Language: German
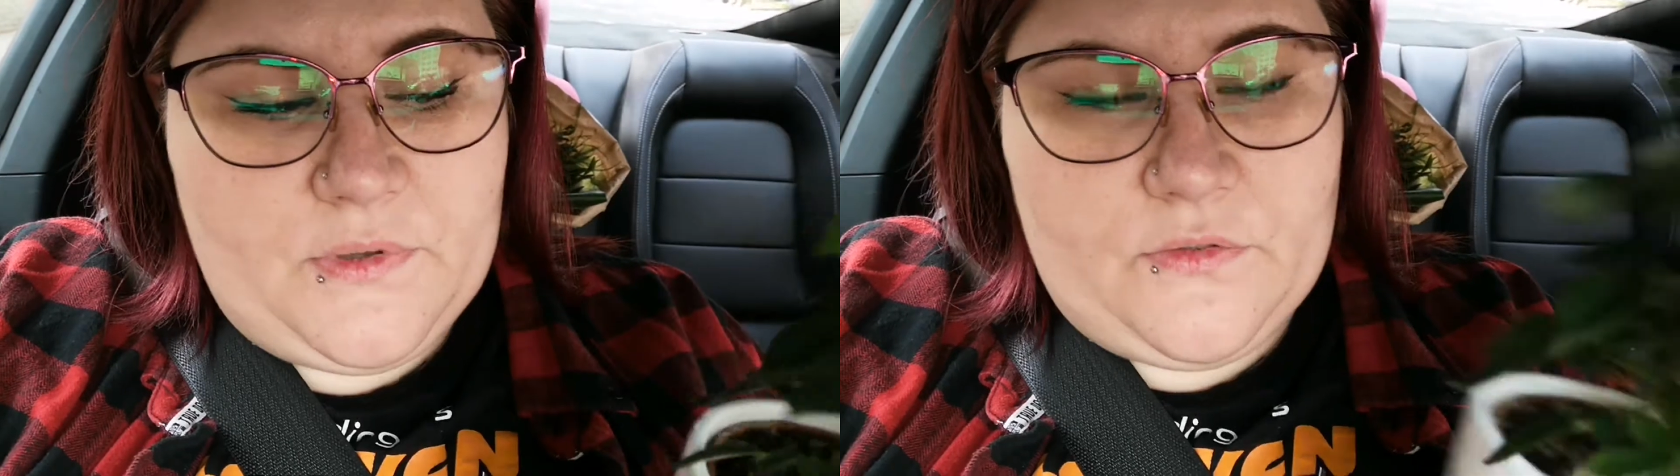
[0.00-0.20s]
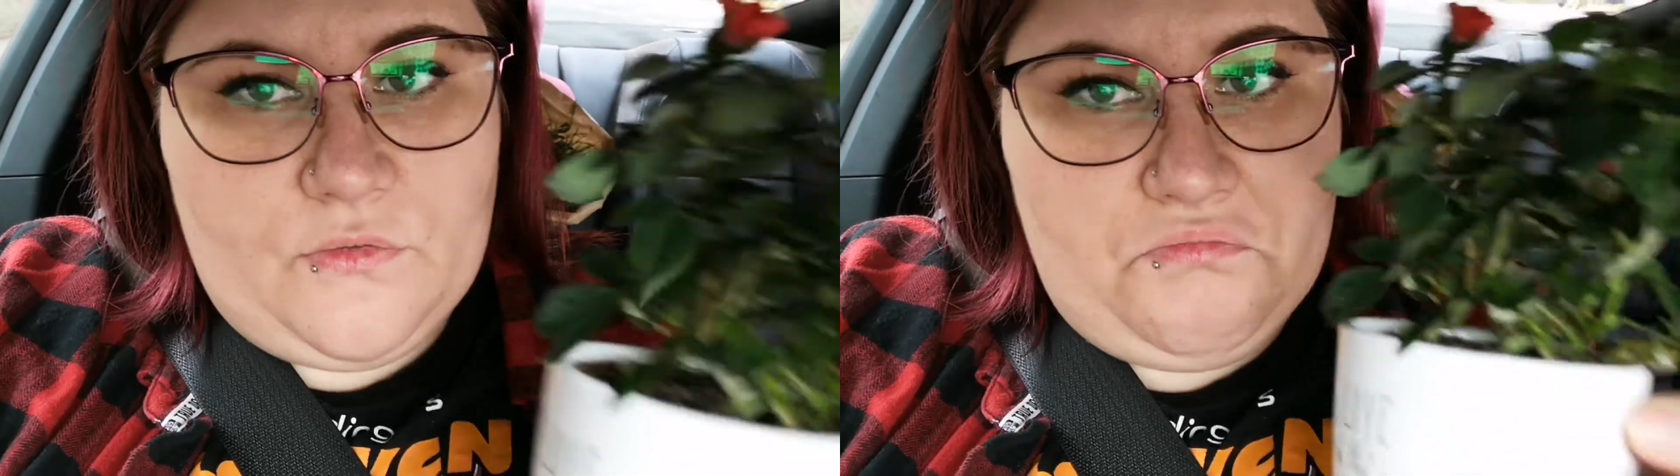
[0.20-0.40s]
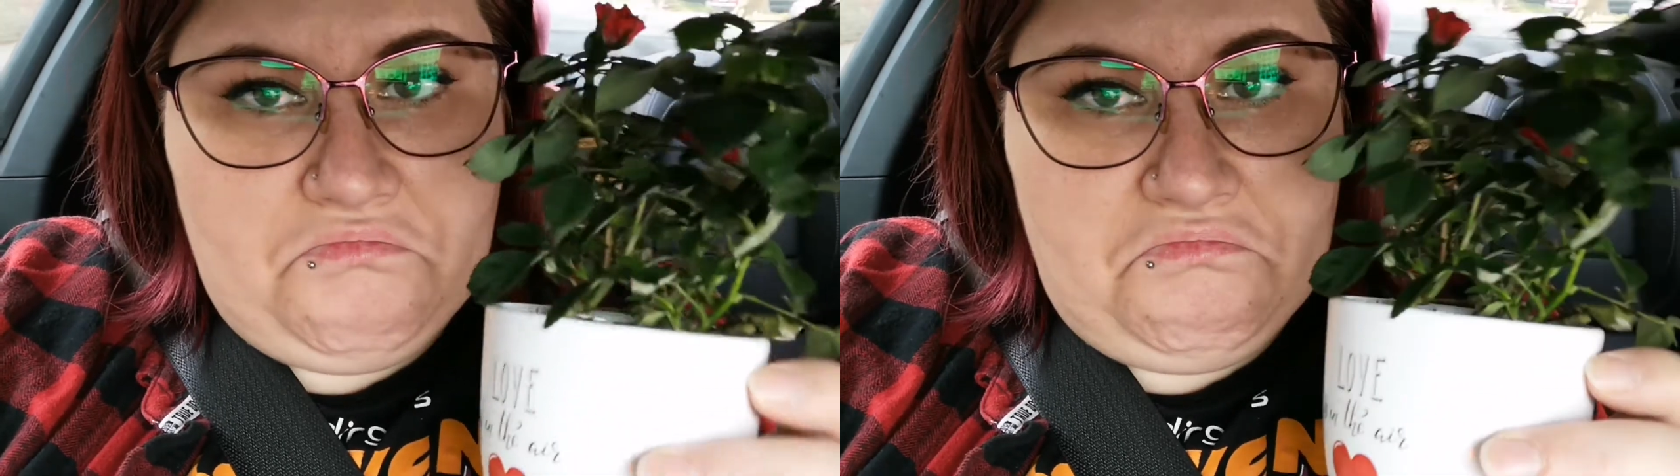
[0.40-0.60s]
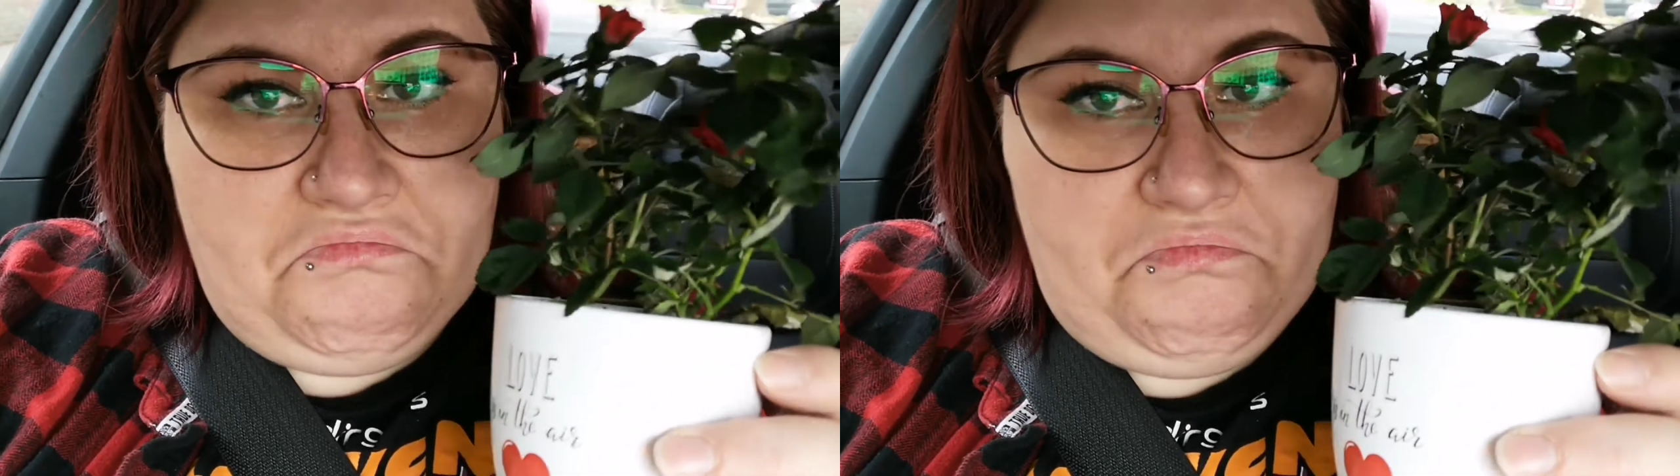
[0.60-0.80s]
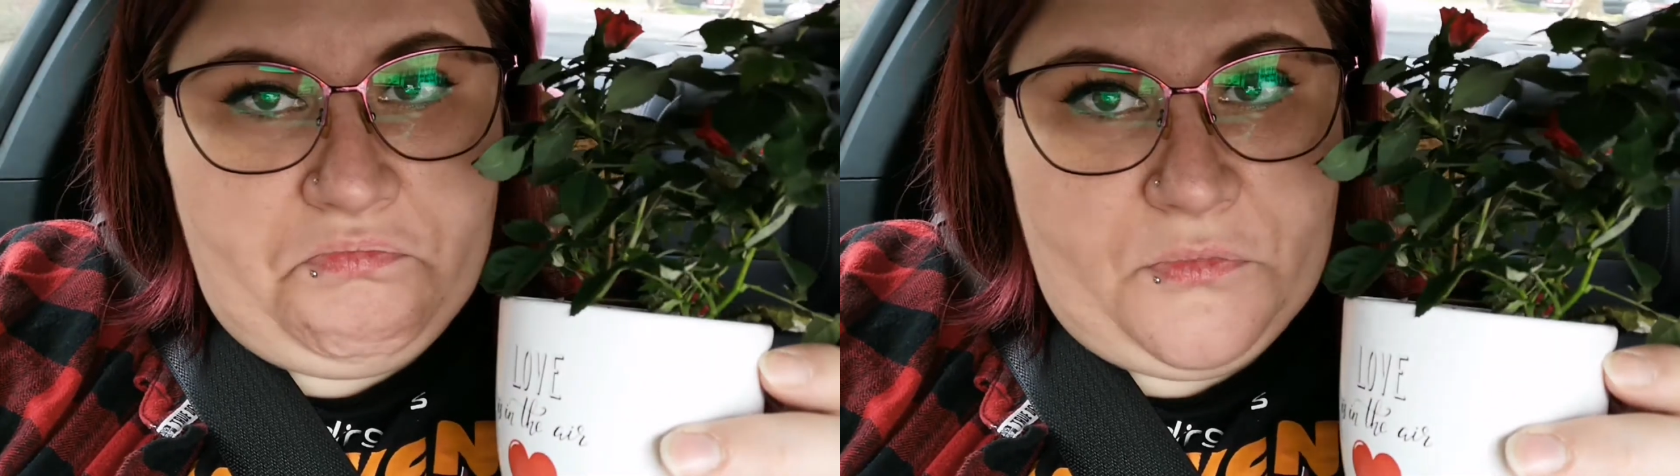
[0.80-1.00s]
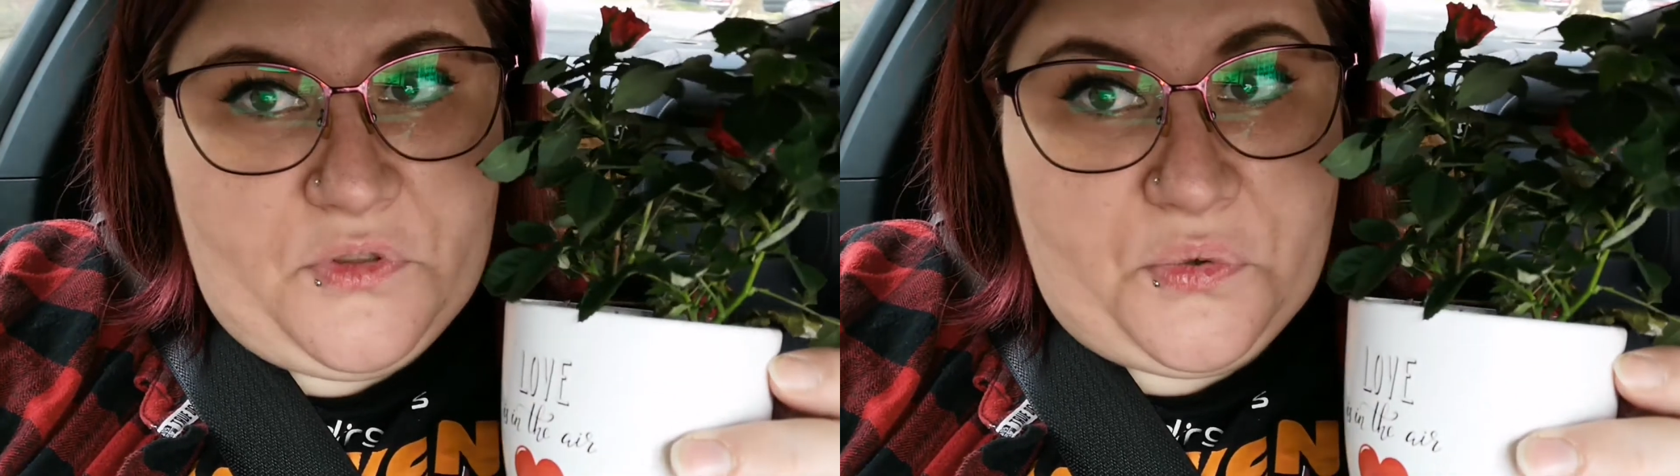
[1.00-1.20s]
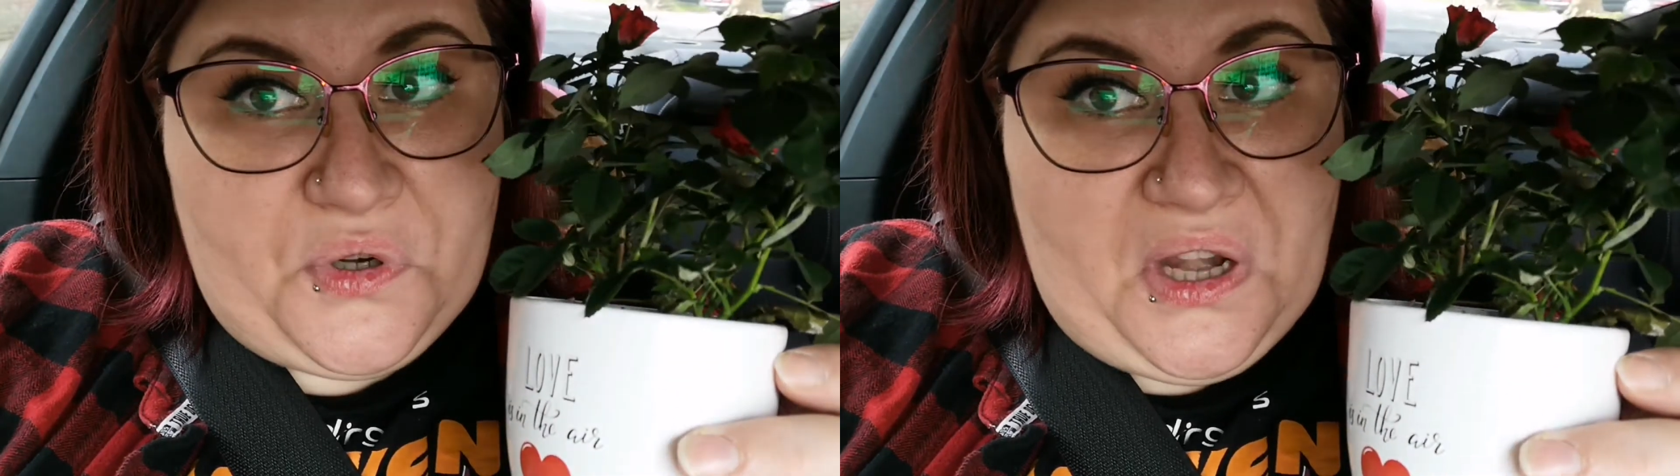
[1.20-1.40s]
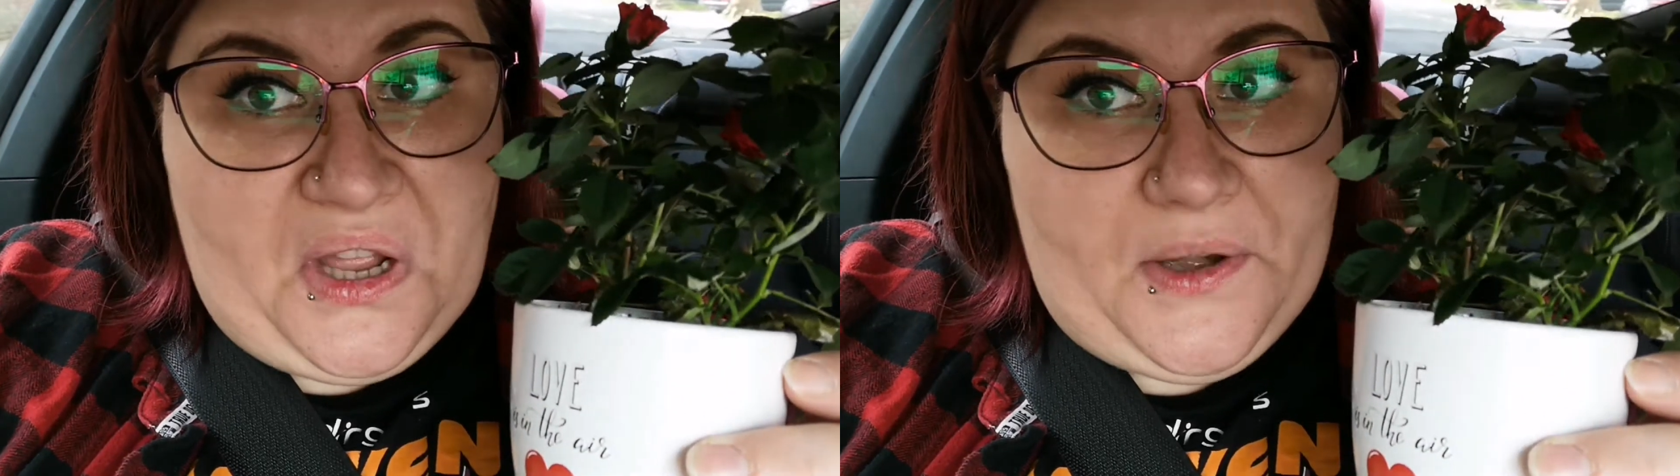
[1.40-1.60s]
bisschen zu
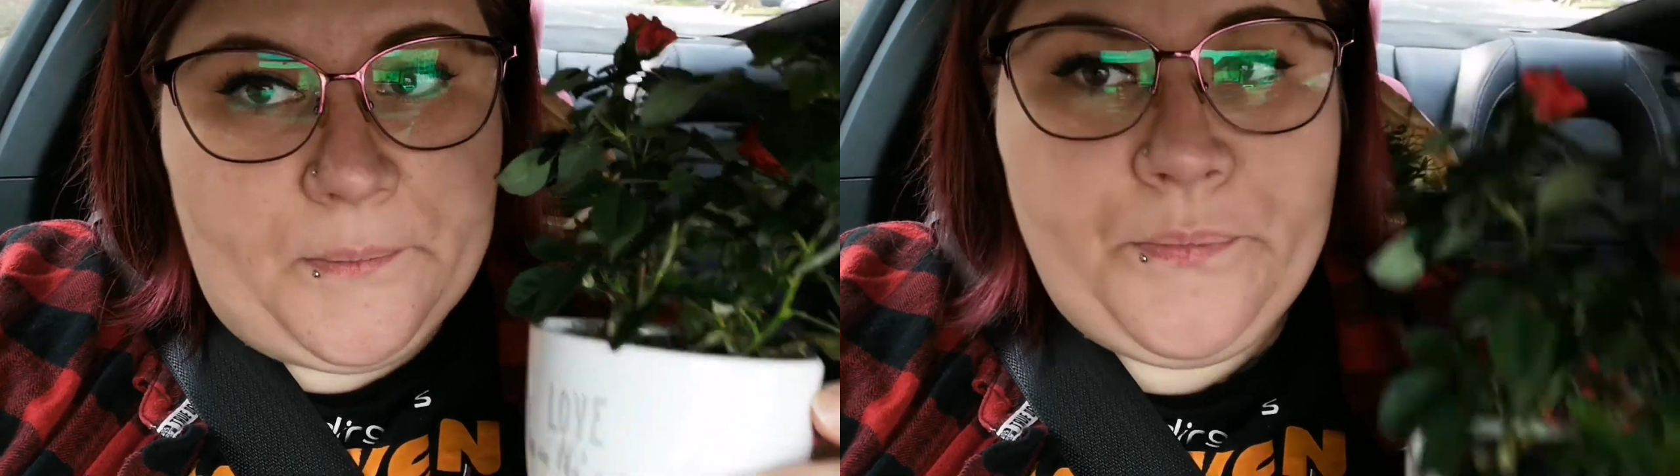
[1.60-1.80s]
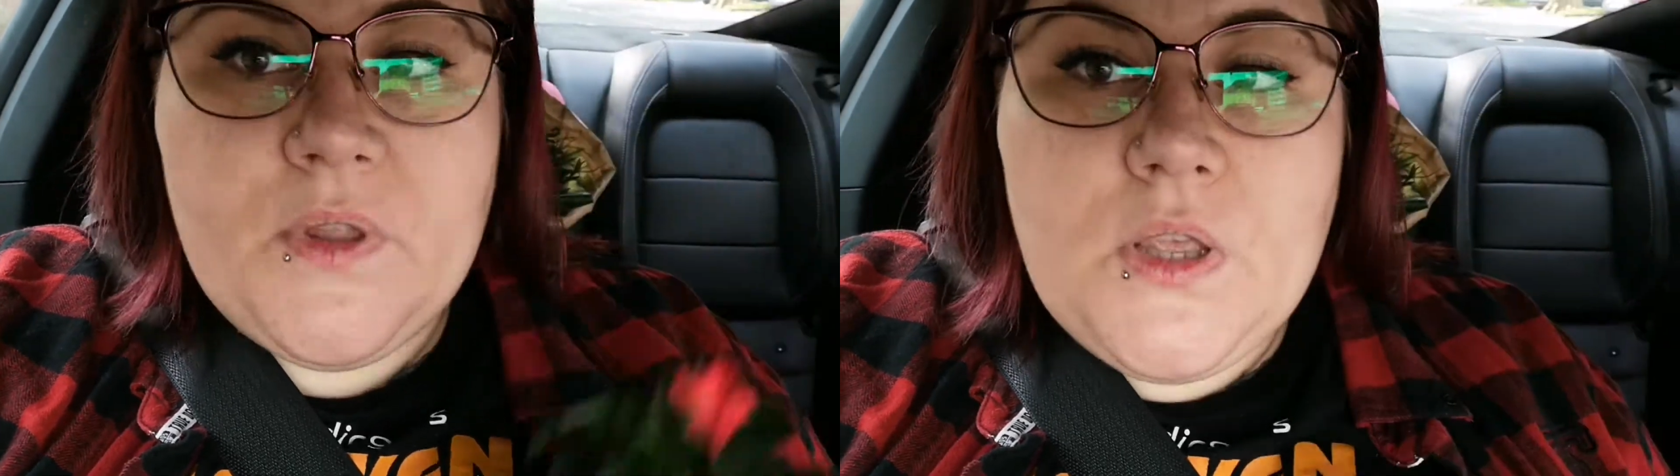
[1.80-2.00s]
klein.